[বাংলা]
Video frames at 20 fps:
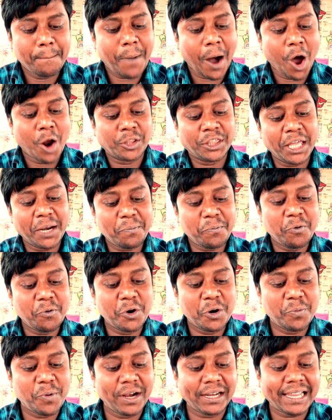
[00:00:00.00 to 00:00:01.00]
ভারতের
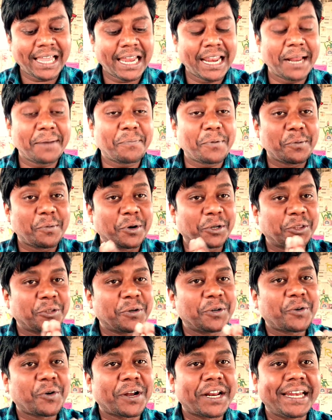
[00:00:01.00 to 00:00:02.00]
ফুটবল খেলার
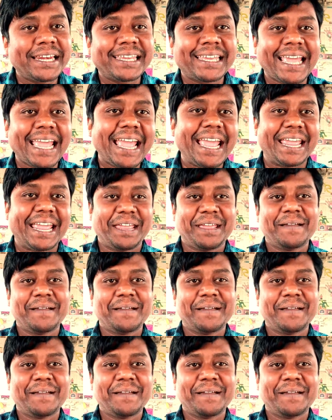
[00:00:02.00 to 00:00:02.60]
প্রবর্তন করেন কে